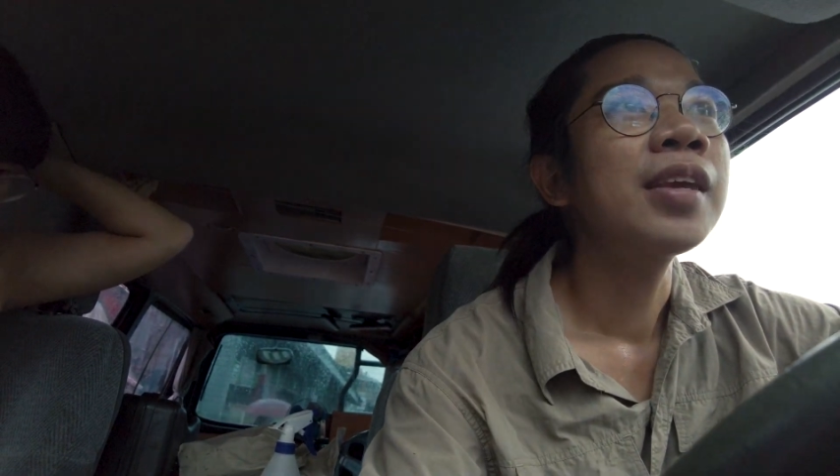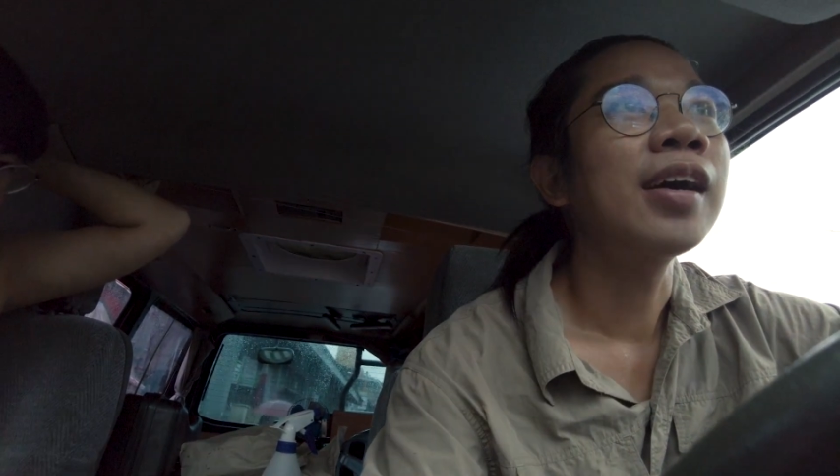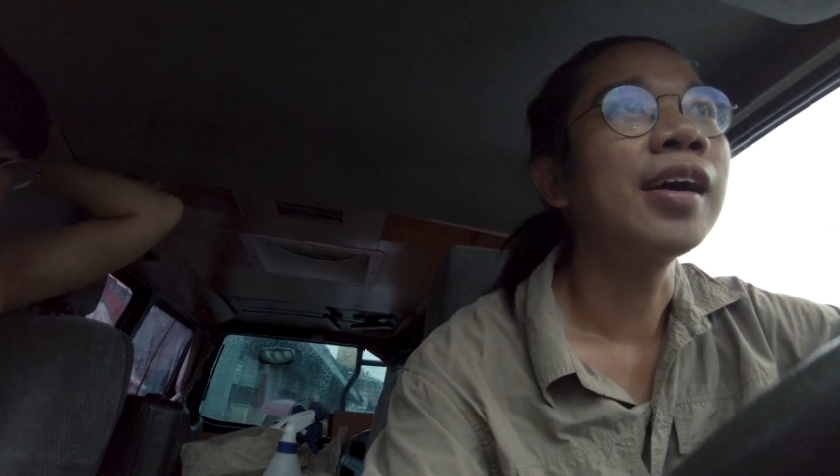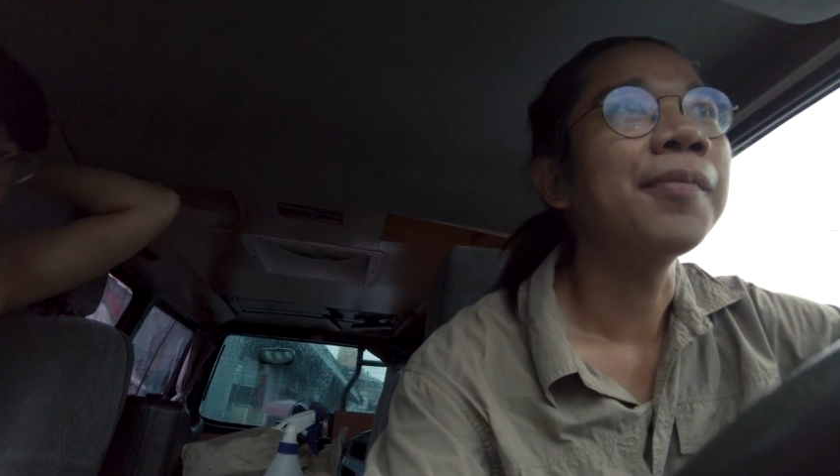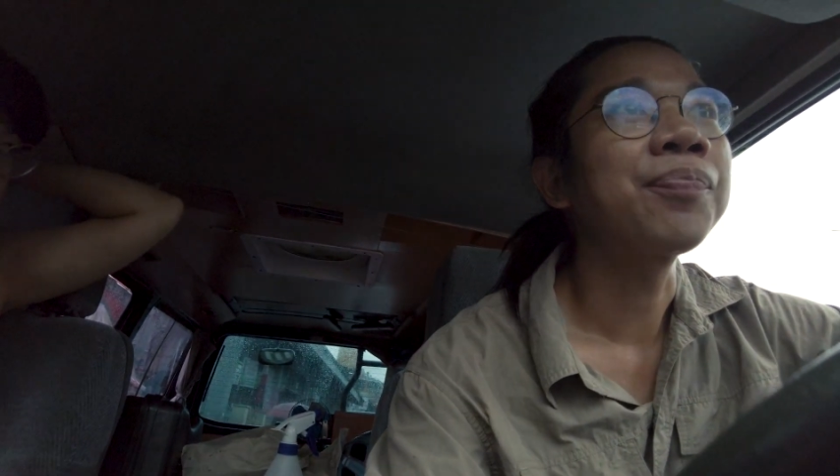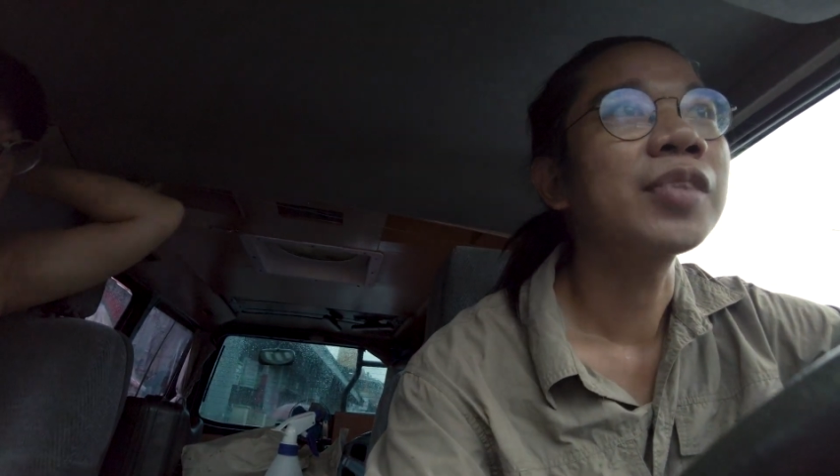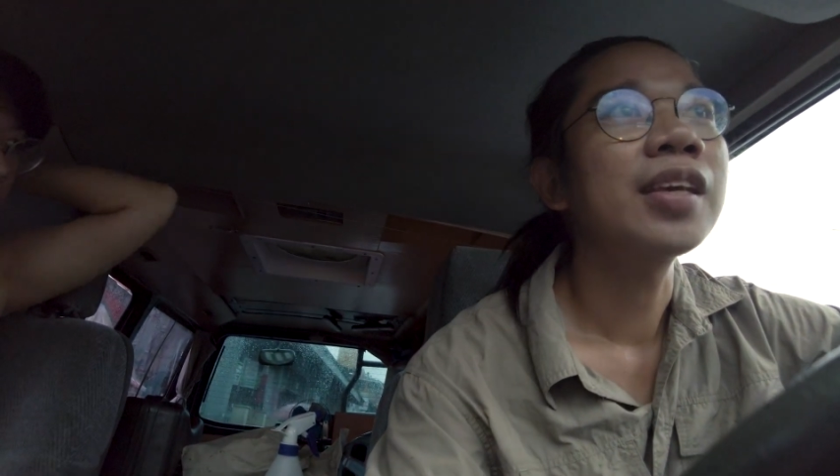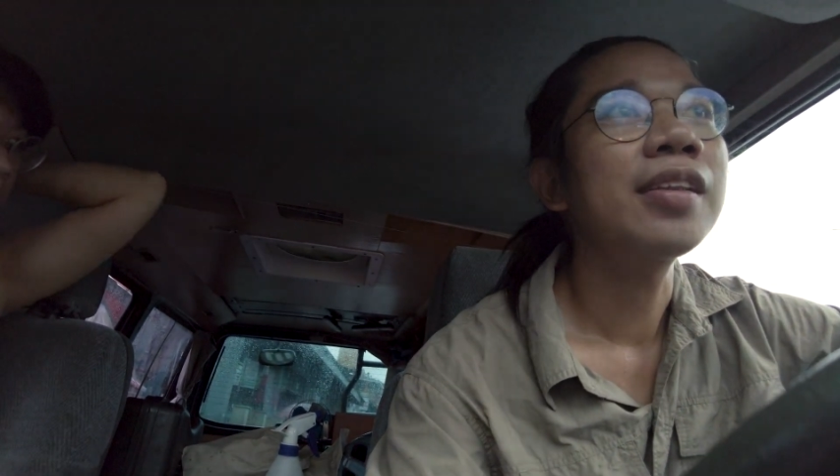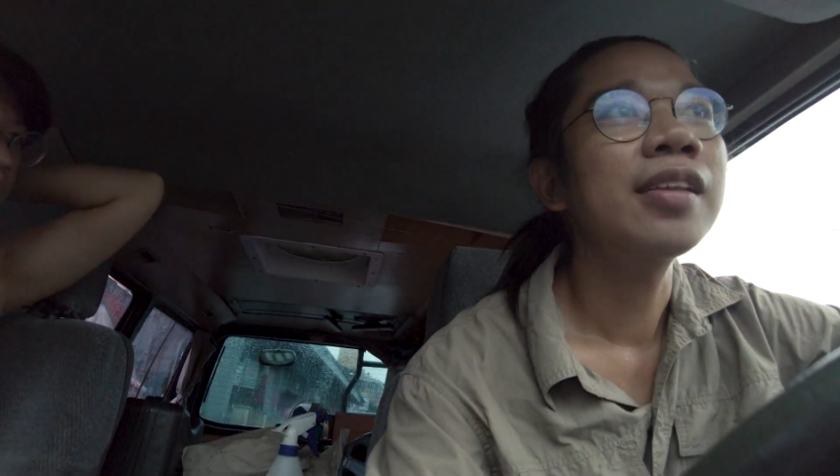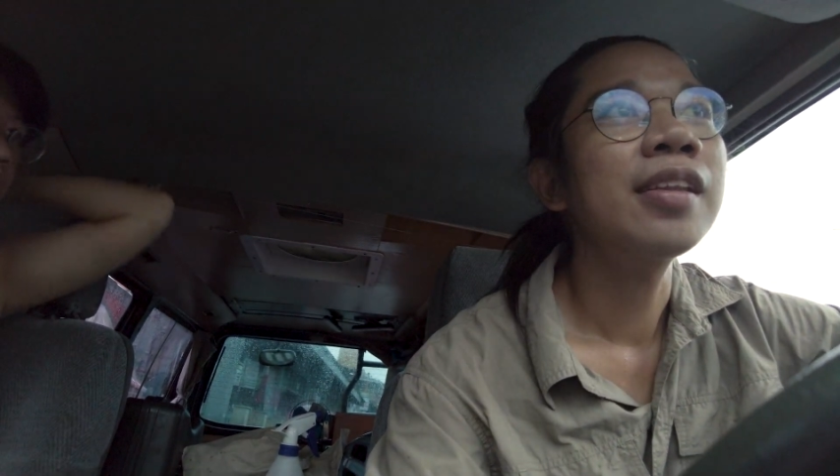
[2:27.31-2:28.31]
Um,
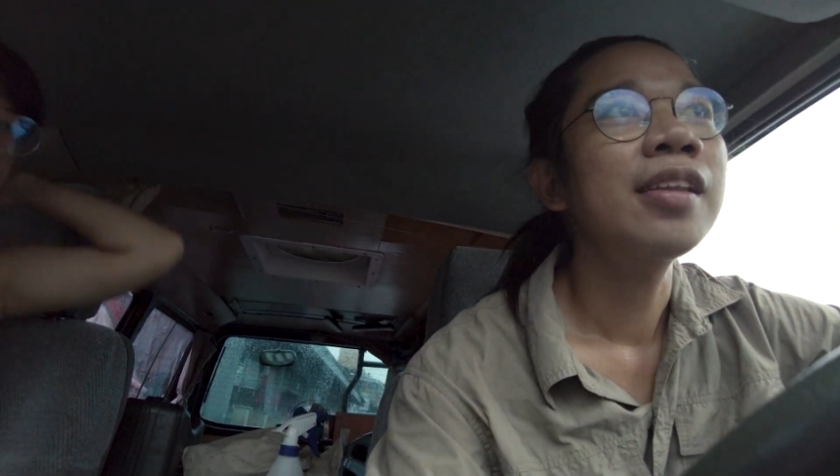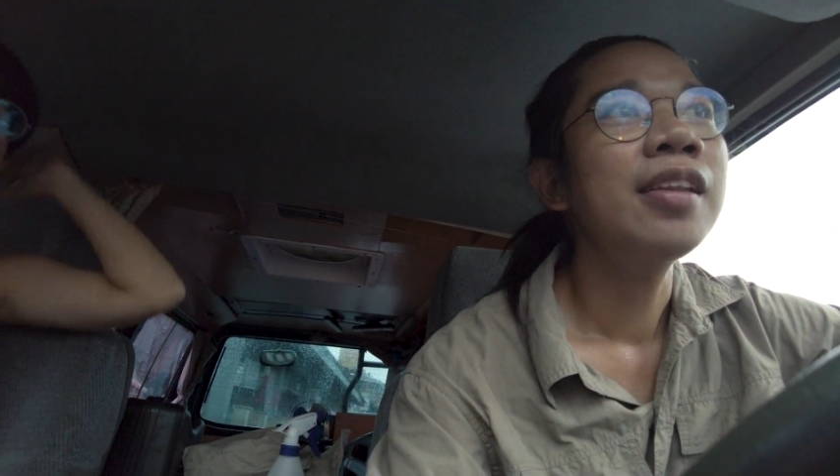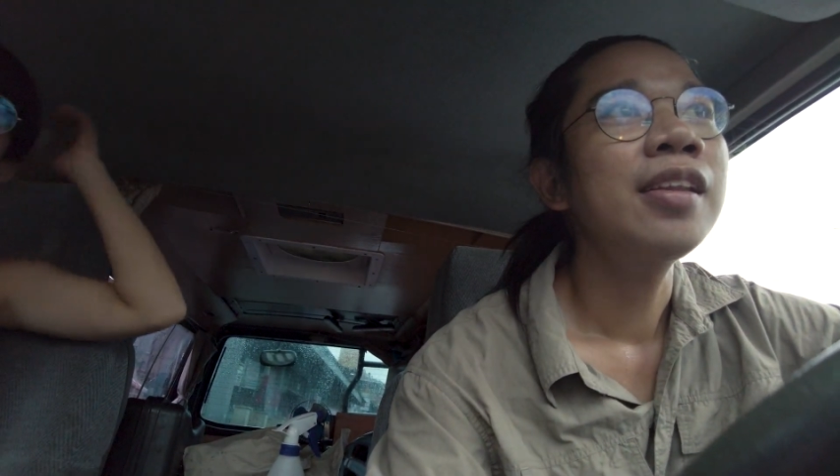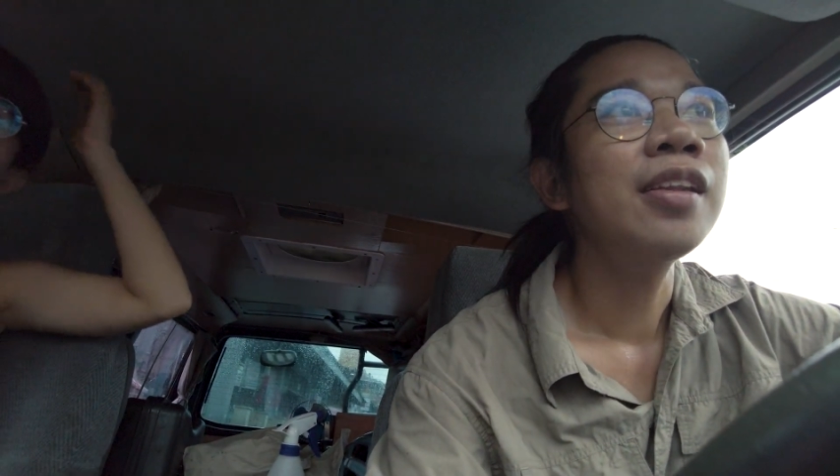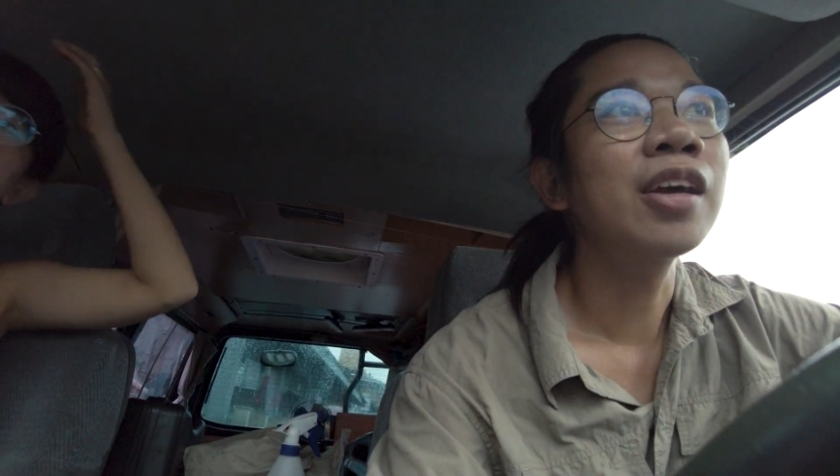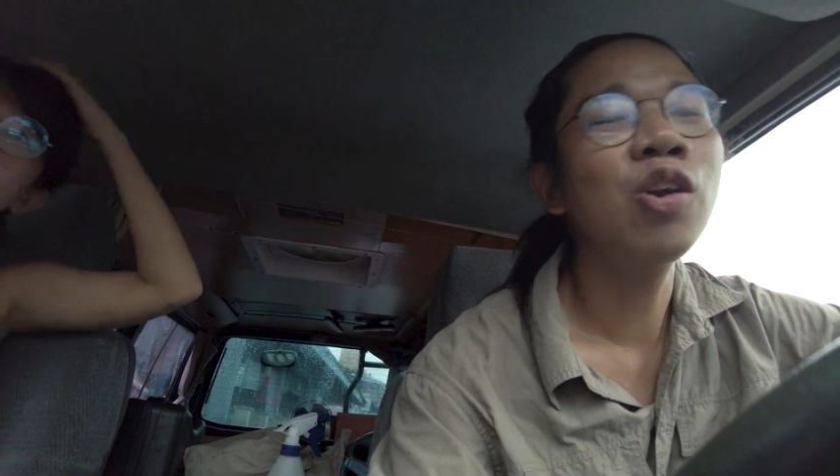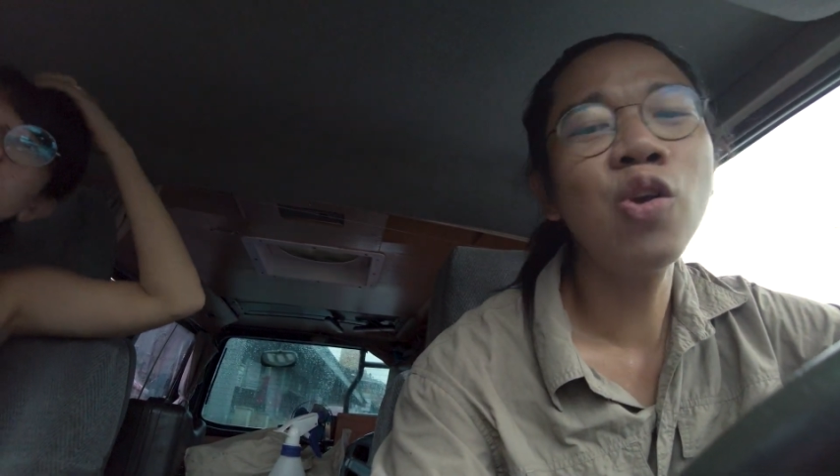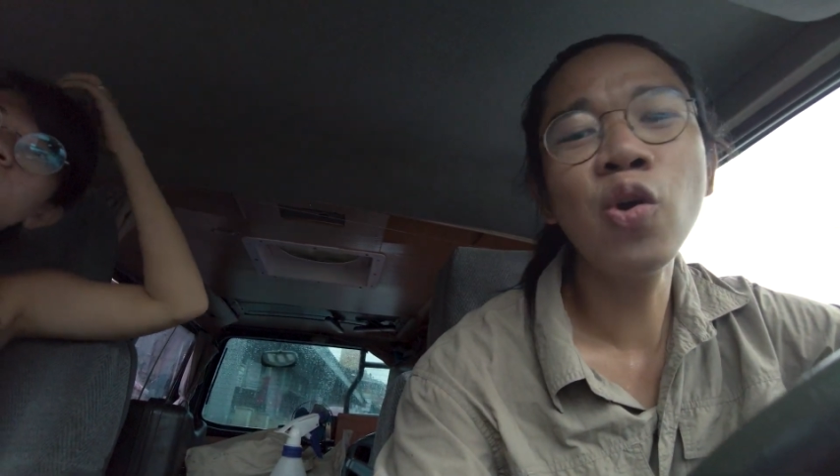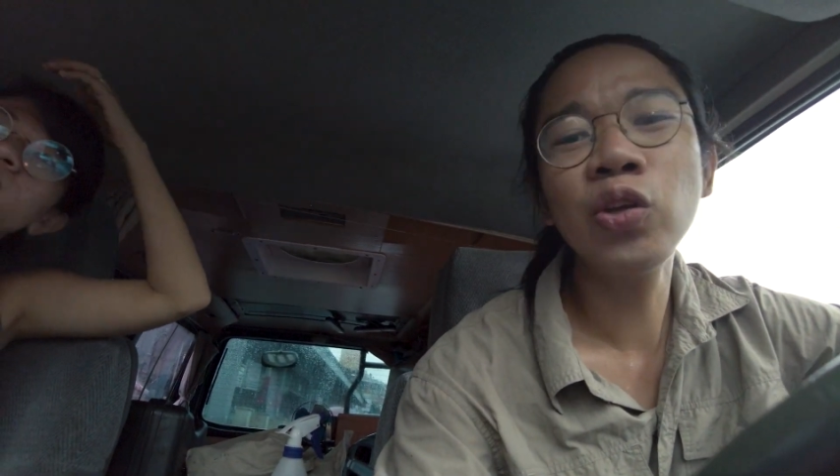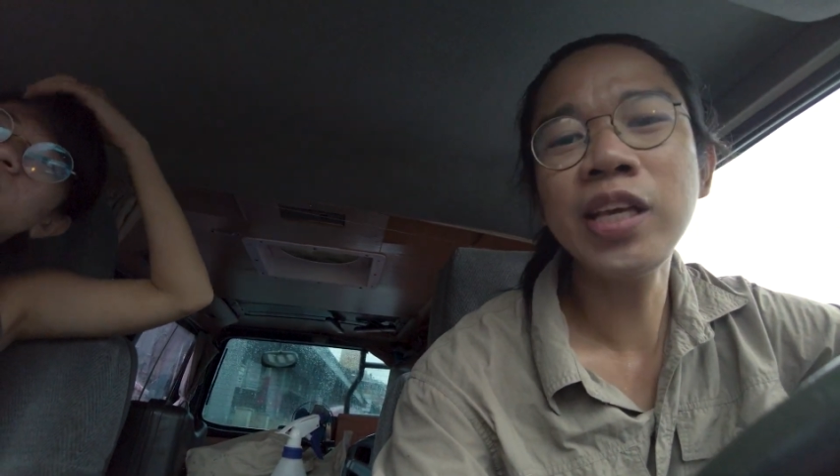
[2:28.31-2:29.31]

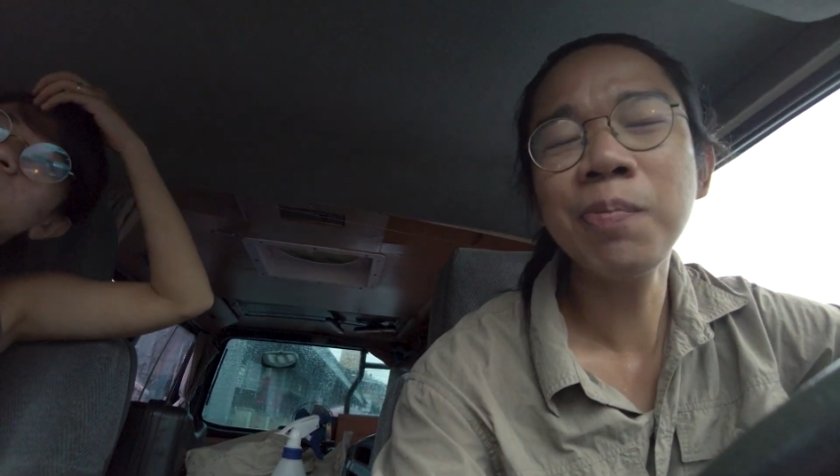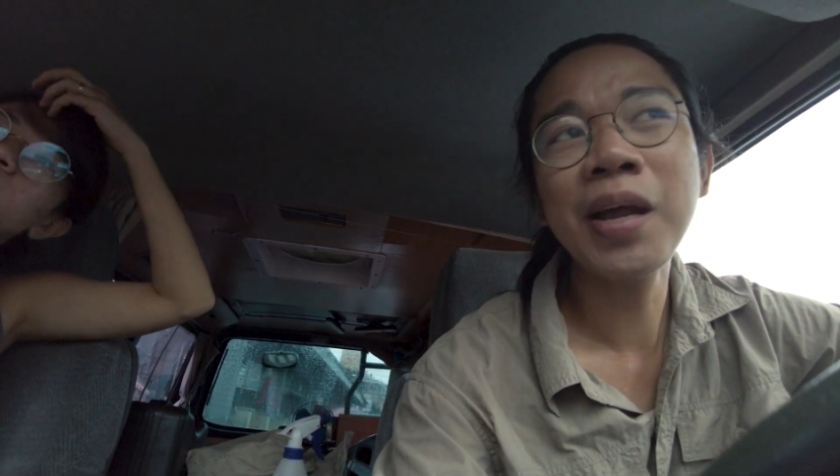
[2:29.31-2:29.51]
naglo-loading